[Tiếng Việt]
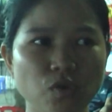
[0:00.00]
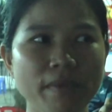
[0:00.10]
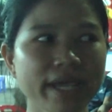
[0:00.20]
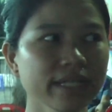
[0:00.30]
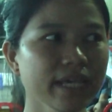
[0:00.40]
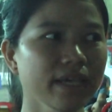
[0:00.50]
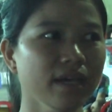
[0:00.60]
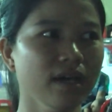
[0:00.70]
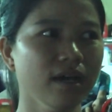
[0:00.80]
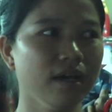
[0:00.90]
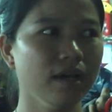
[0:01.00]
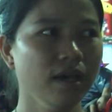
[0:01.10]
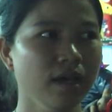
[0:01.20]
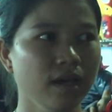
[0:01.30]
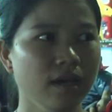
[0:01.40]
Trung bình thì à,
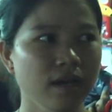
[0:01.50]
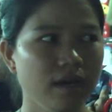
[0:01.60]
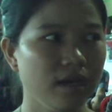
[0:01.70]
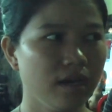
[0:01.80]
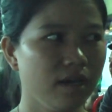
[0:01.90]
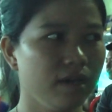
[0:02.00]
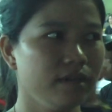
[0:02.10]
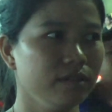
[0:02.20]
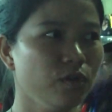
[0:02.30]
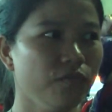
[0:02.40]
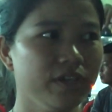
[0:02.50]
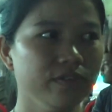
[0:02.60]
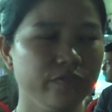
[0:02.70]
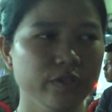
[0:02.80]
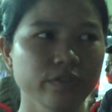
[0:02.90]
à, đối
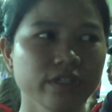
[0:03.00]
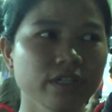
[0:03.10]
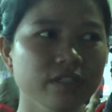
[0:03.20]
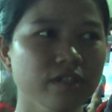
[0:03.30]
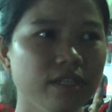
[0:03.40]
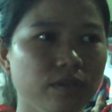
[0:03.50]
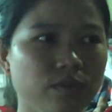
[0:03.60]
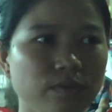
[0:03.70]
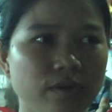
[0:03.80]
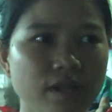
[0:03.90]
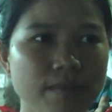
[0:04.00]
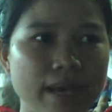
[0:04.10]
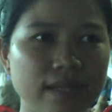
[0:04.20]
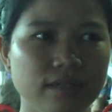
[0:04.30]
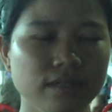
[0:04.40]
với ví dụ như nước dừa thì chúng tôi là
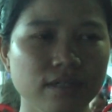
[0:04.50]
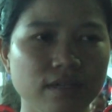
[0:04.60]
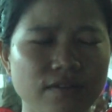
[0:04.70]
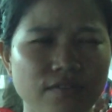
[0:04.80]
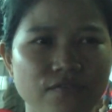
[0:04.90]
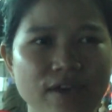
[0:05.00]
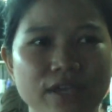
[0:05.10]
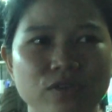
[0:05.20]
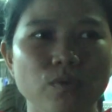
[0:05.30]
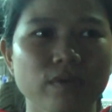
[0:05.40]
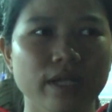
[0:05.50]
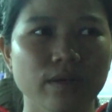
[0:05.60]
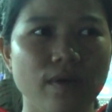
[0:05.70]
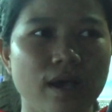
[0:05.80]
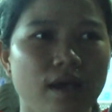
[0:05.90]
bán từ vài chục
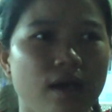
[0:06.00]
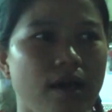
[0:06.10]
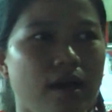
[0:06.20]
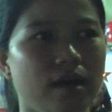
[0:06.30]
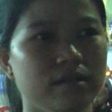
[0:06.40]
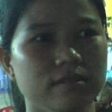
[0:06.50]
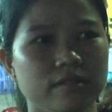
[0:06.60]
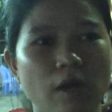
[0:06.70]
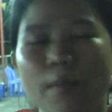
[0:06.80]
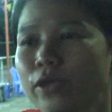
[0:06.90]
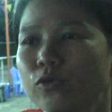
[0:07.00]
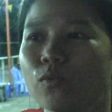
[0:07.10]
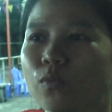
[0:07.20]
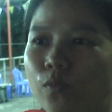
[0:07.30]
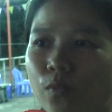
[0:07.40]
đến khoảng sáu bảy
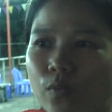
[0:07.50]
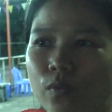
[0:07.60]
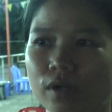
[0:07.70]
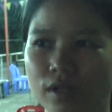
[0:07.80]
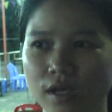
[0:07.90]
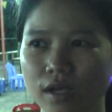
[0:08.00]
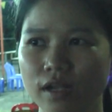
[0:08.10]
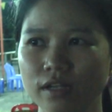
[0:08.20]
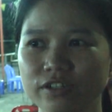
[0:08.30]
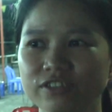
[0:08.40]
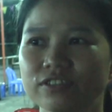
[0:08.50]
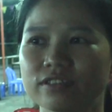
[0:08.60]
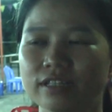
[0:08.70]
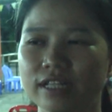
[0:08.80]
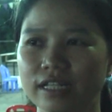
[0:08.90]
chục là nước
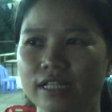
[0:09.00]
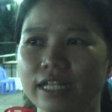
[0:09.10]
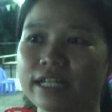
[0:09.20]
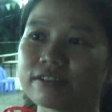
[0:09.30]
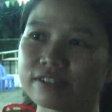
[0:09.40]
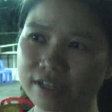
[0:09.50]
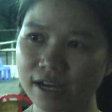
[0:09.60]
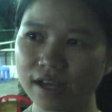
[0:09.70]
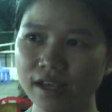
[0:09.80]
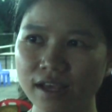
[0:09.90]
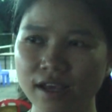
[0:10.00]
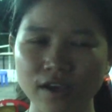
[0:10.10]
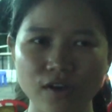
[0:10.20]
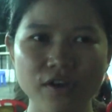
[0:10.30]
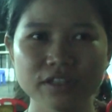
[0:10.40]
lý nước dừa.
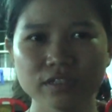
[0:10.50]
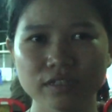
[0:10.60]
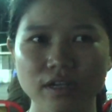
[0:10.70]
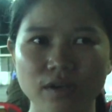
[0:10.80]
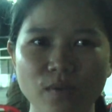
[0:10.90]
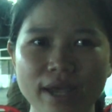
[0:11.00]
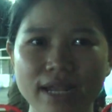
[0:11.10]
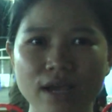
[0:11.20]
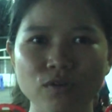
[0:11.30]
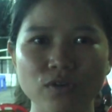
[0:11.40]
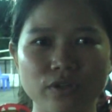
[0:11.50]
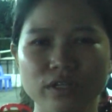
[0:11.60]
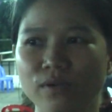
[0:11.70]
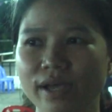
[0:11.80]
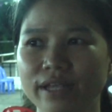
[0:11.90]
Còn ngoài ra còn có
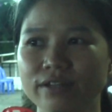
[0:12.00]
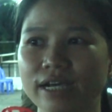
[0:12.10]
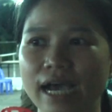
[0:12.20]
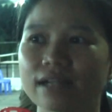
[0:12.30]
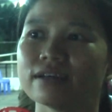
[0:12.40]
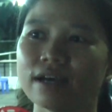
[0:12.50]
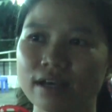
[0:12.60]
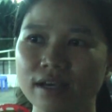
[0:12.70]
những loại nước khác nữa,